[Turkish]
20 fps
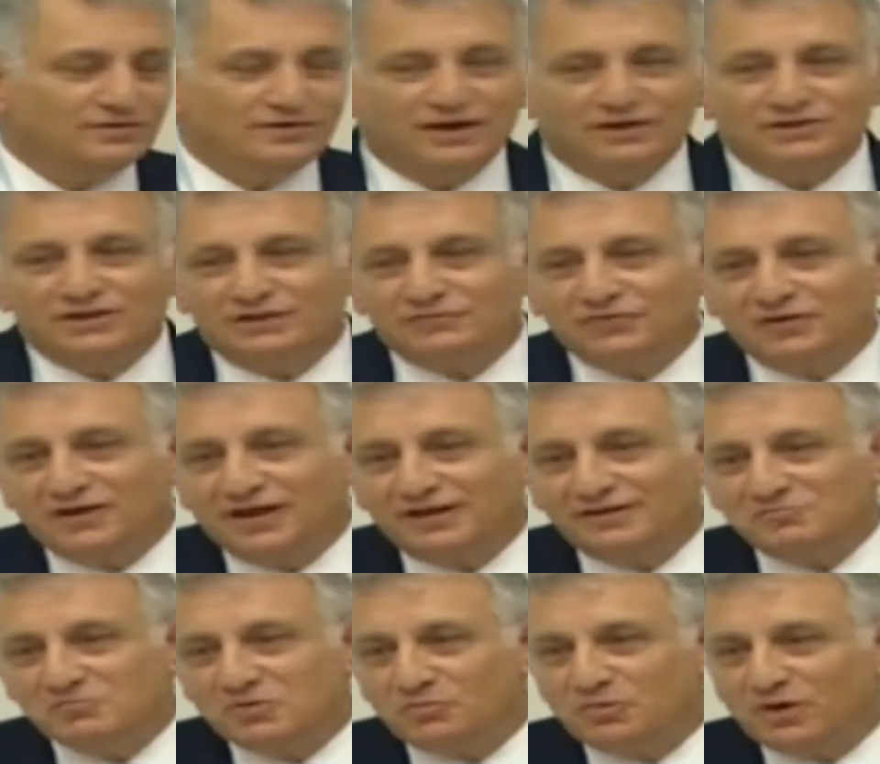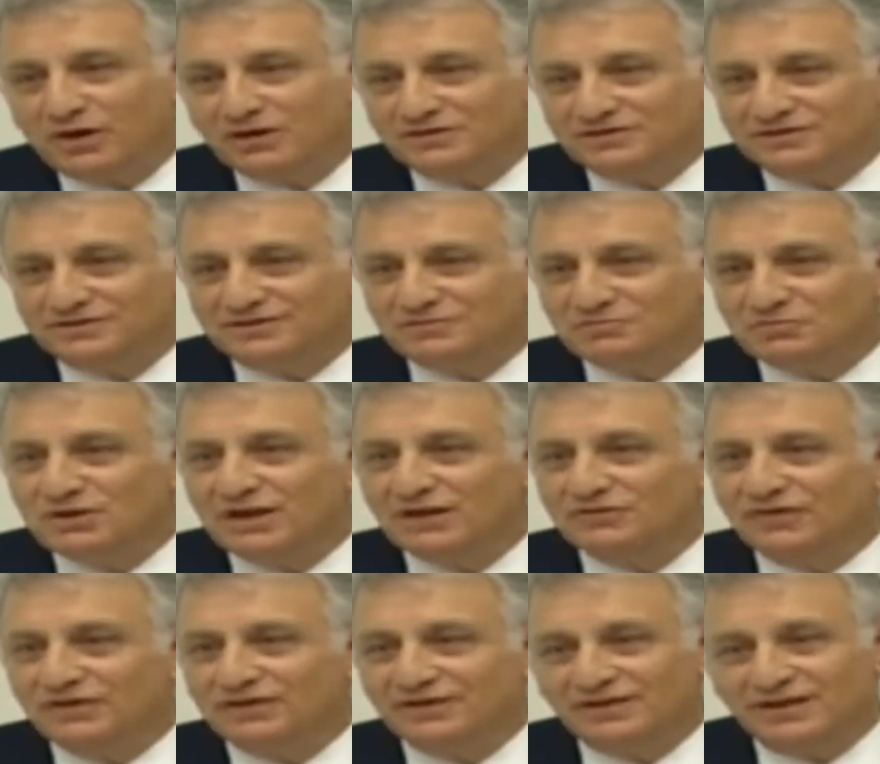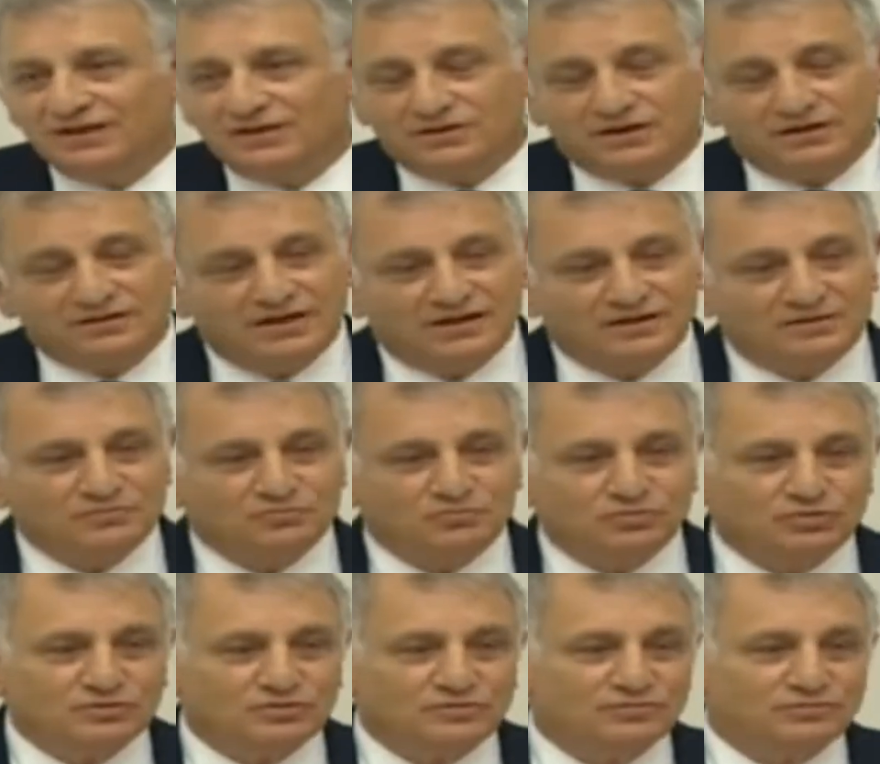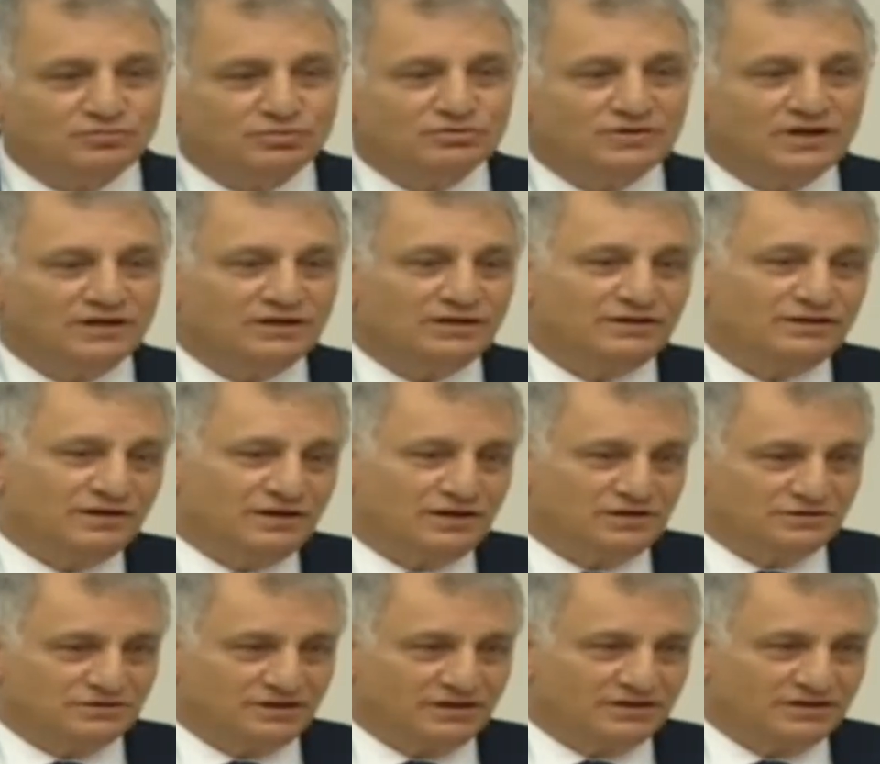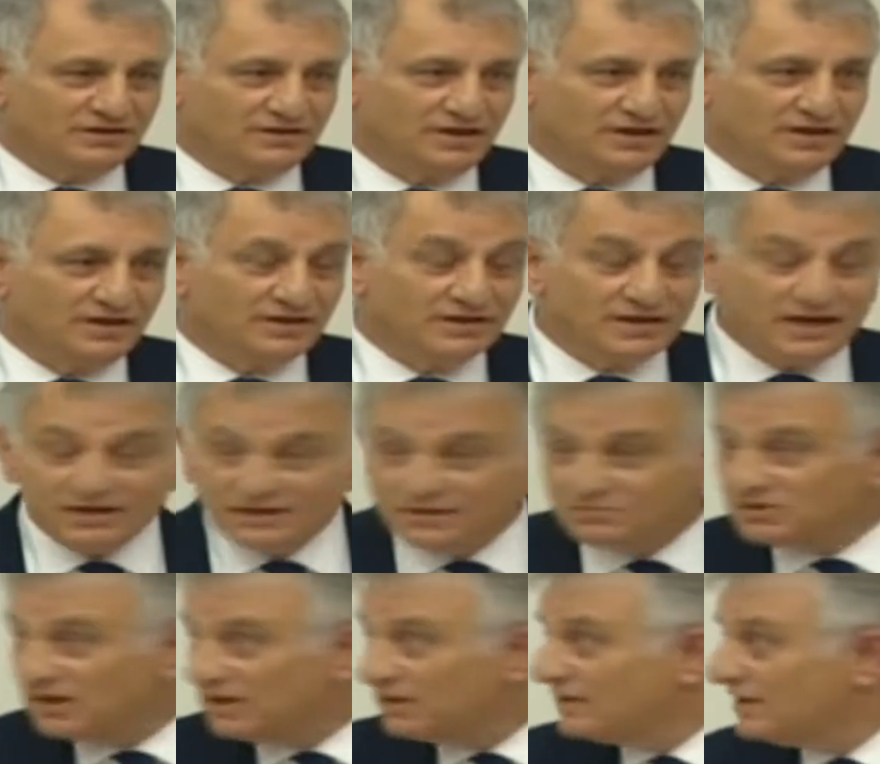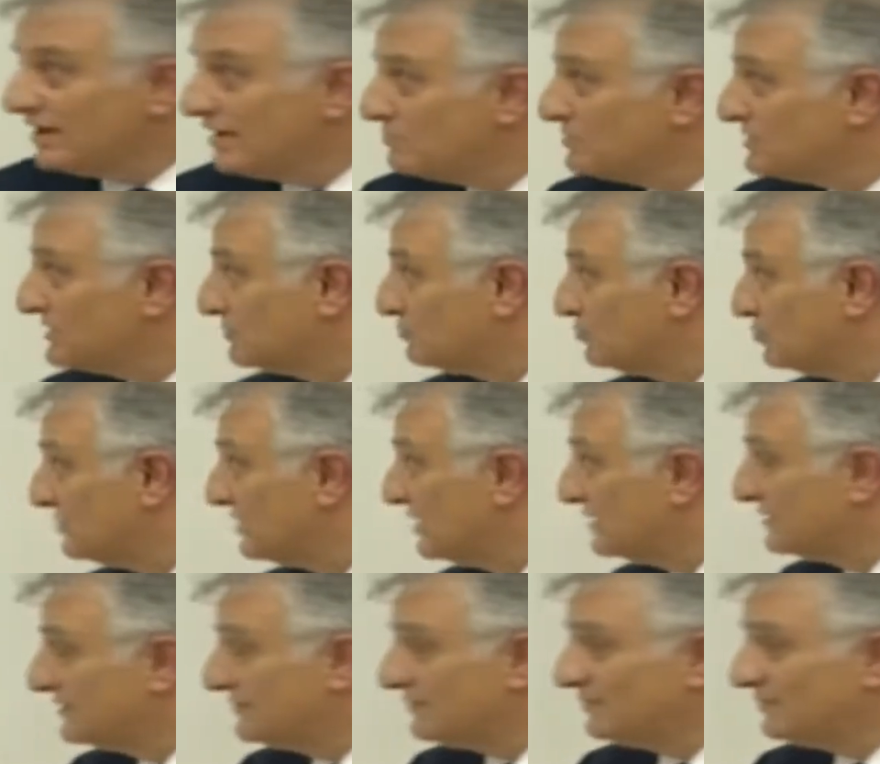Adalet ve Kalkınma Partisi milletvekilleri kadar bu, bundan ilgilenecek. Yani kimse ilgilenmeyecek bundan.